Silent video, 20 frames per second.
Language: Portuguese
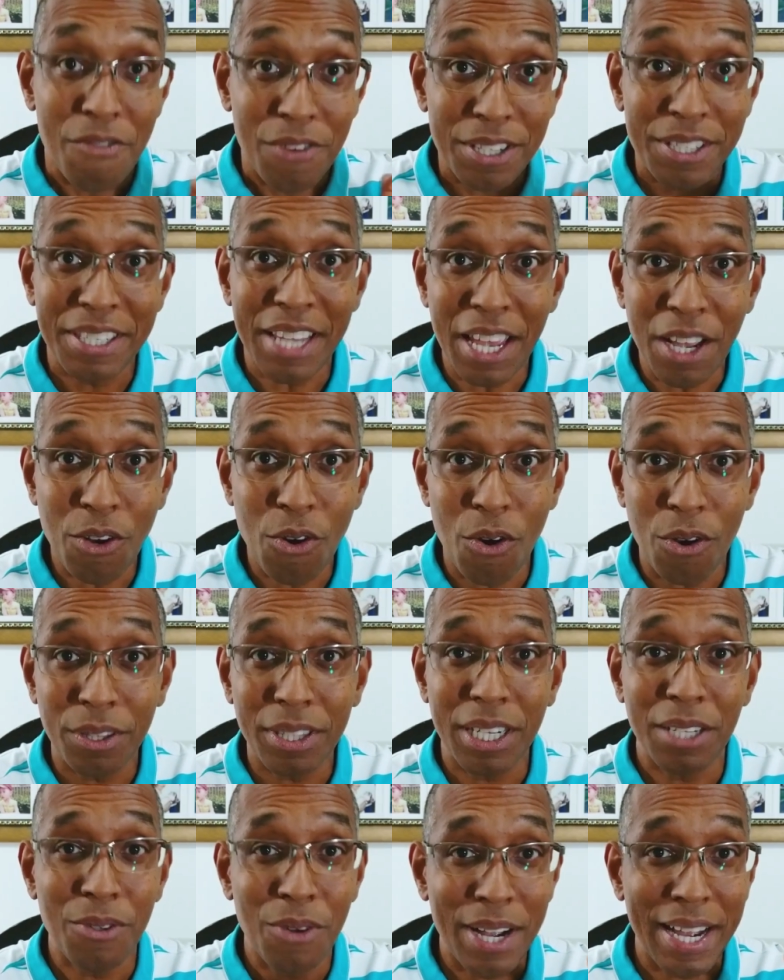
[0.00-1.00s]
Você
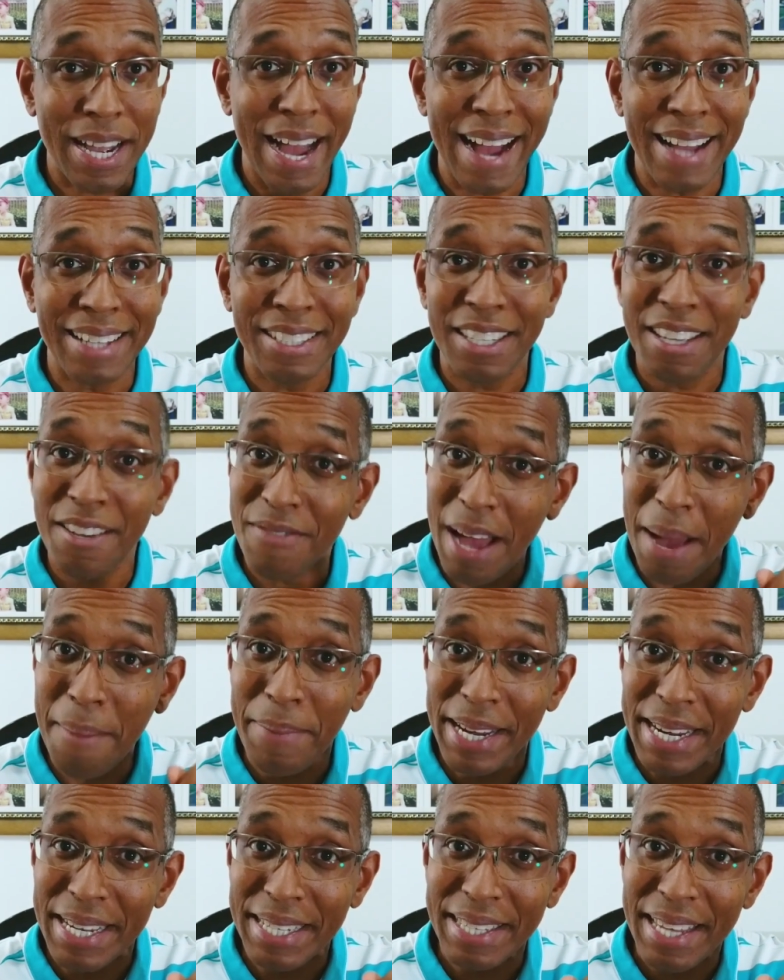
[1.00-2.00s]
encontra no card que vai
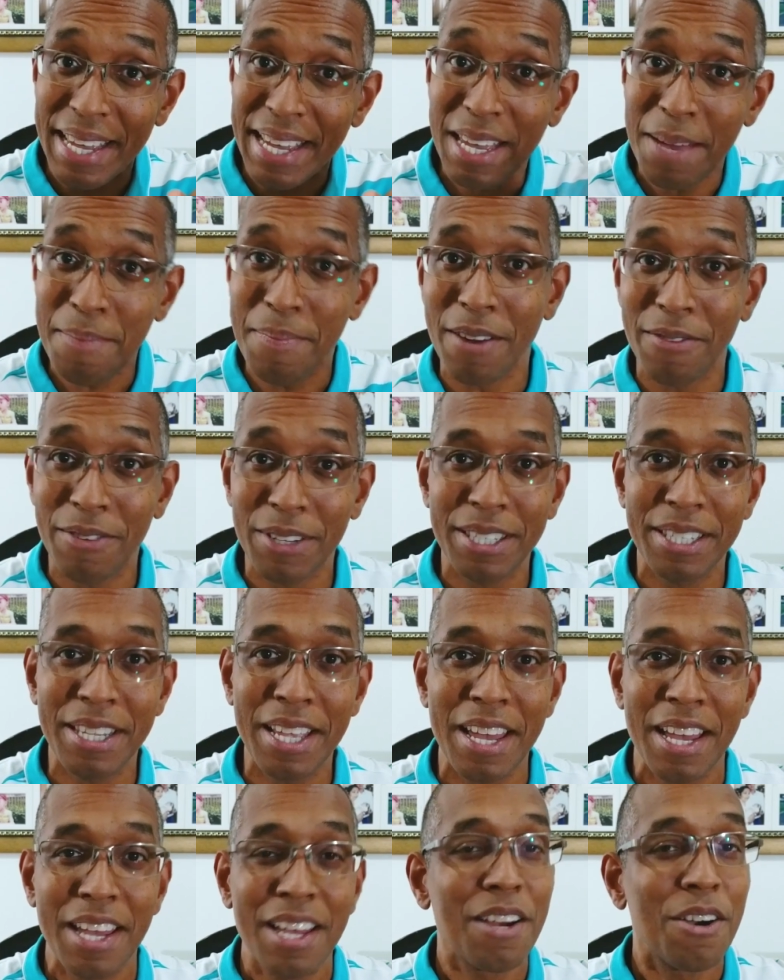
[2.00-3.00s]
aparecer aqui para
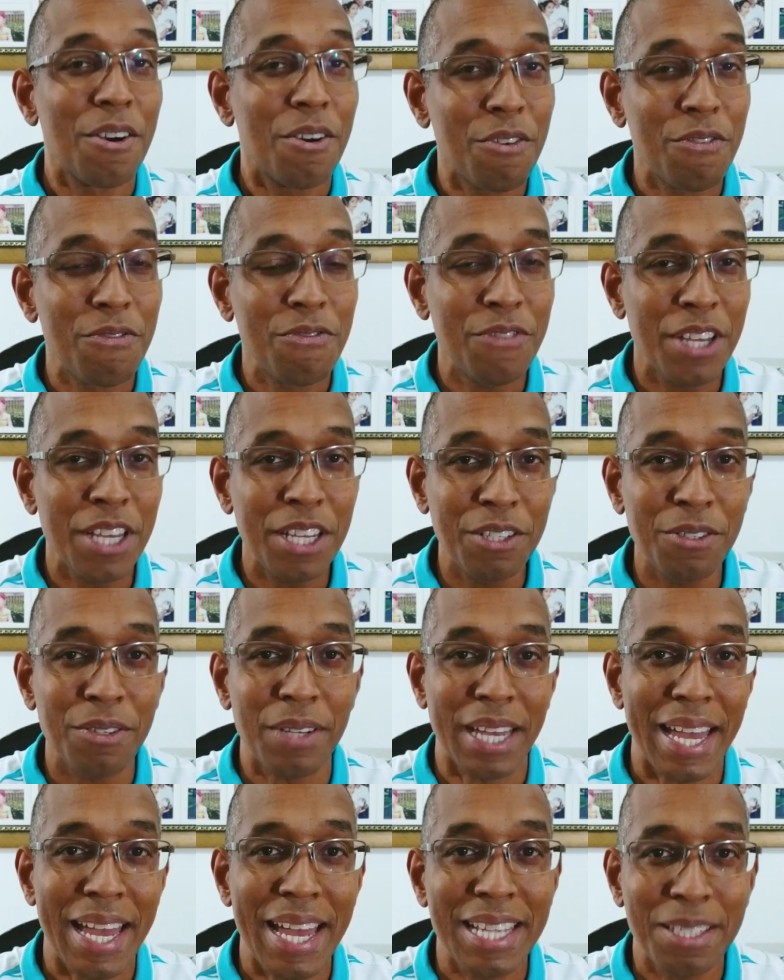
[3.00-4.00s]
você o vídeo
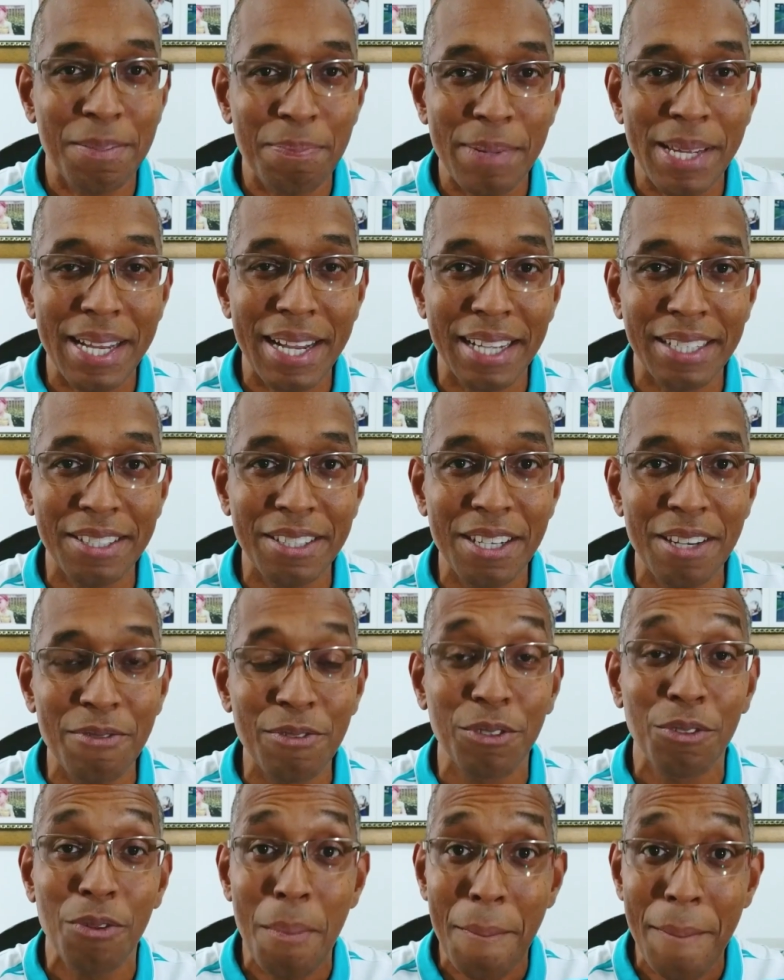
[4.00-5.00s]

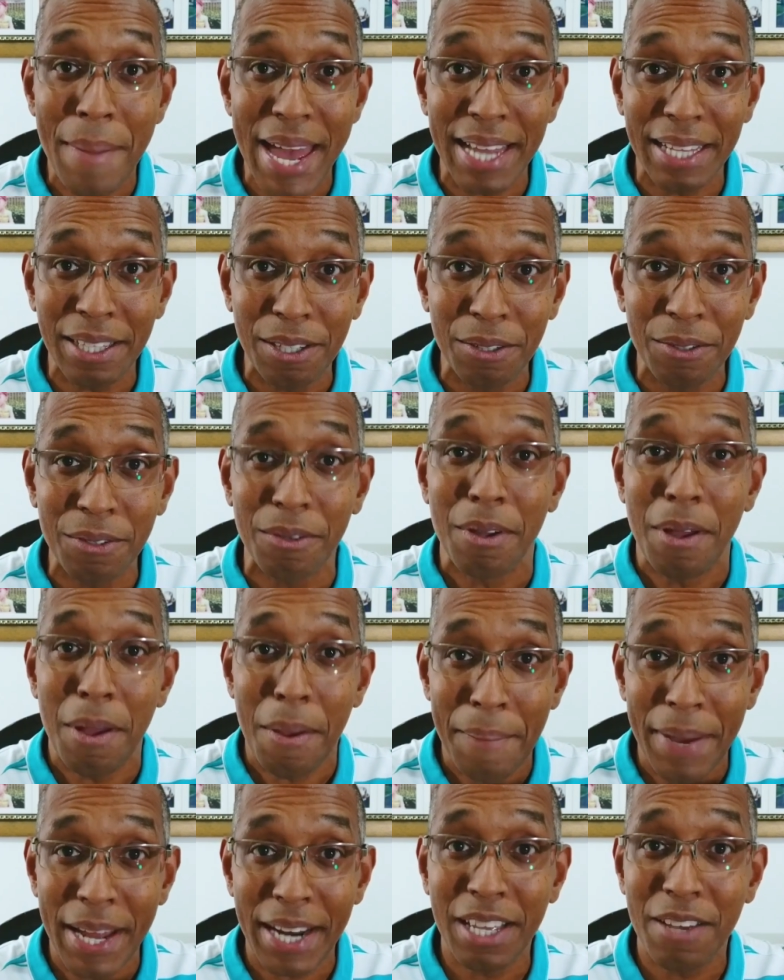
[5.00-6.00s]
explicativo do método
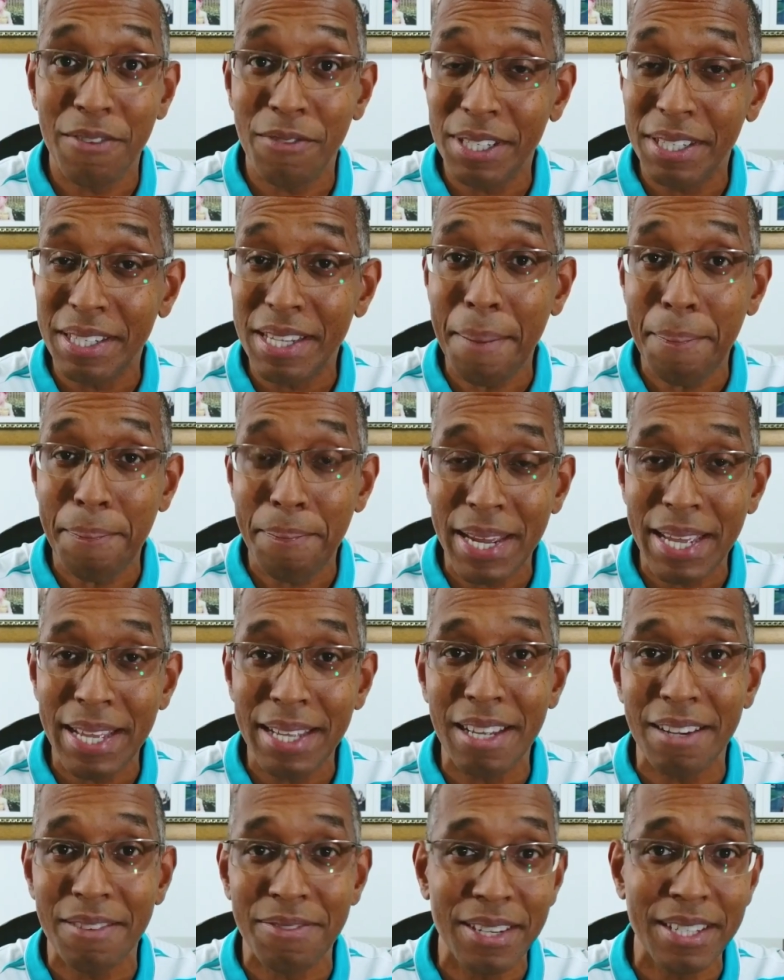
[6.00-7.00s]
para que você
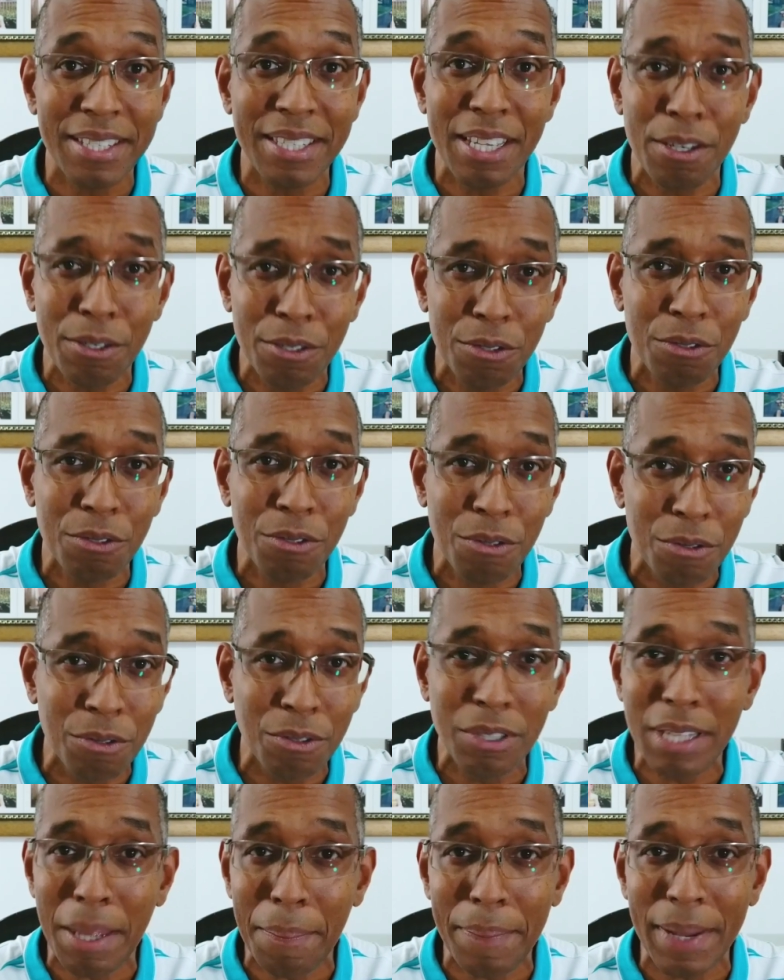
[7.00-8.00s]
aprenda a fazer o
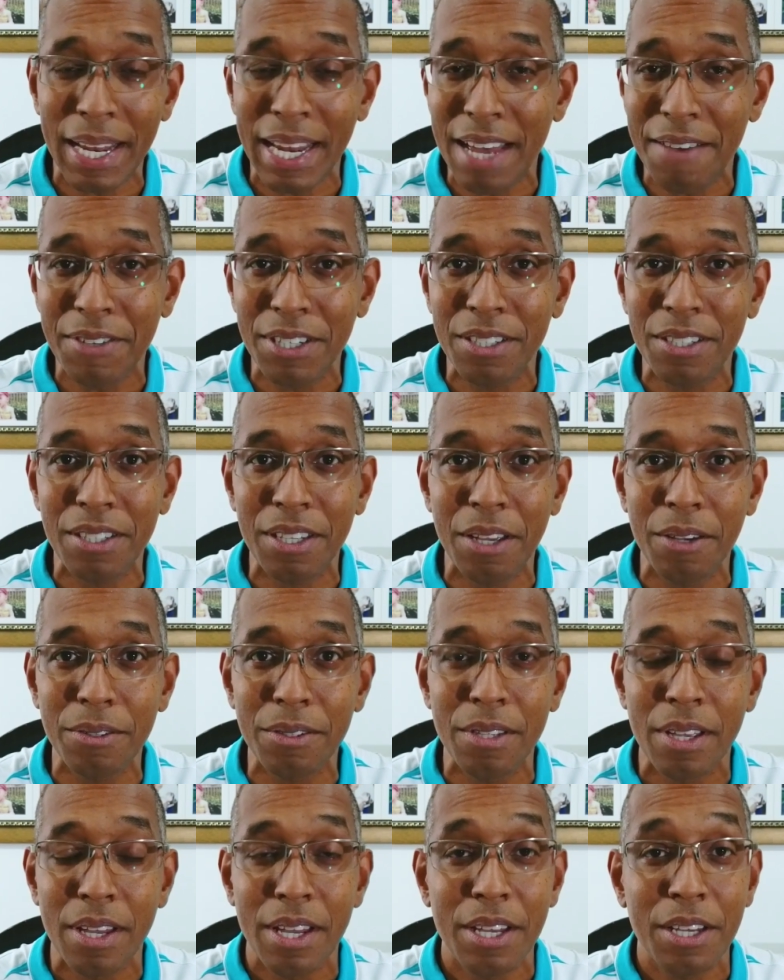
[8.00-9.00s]
estudo da Palavra de
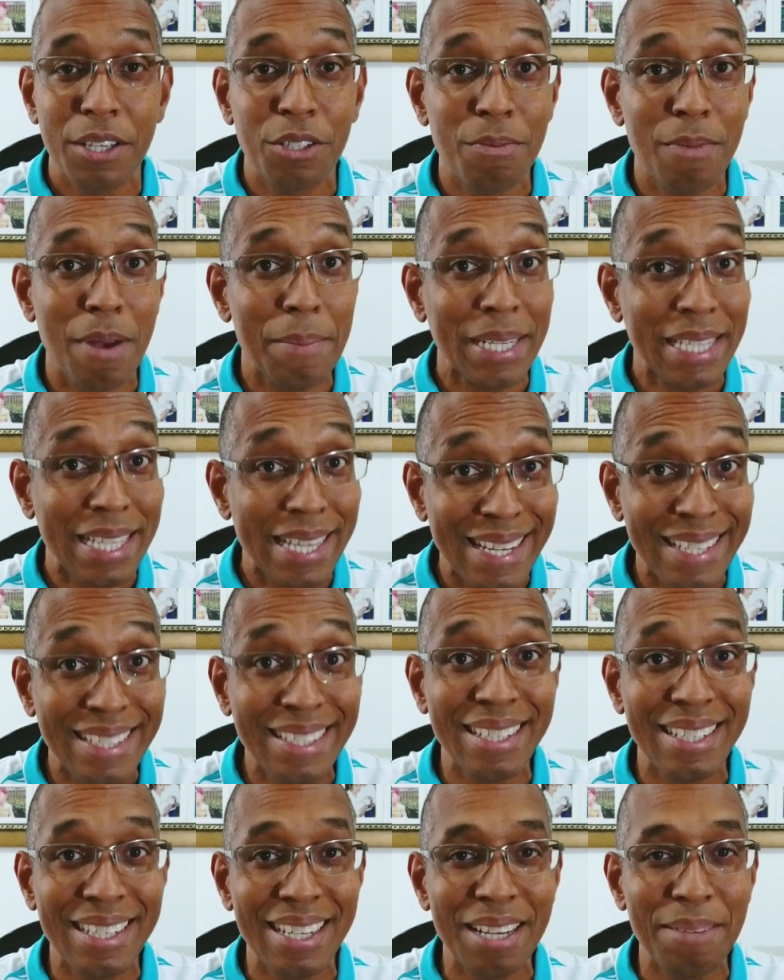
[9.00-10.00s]
Deus de uma maneira
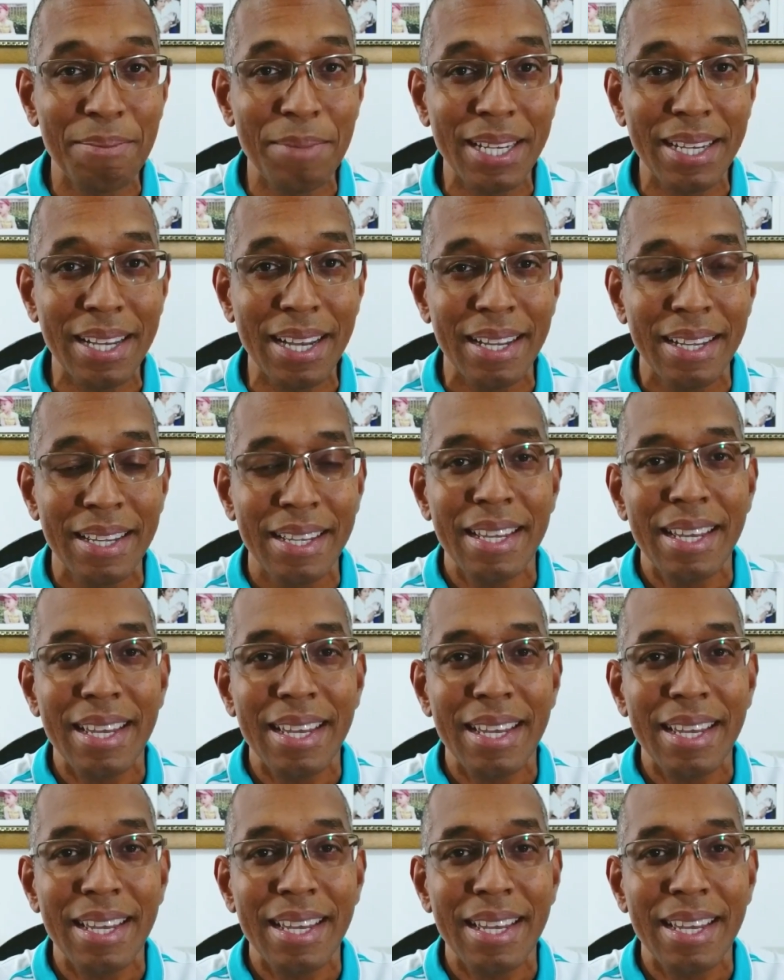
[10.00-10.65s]
dinâmica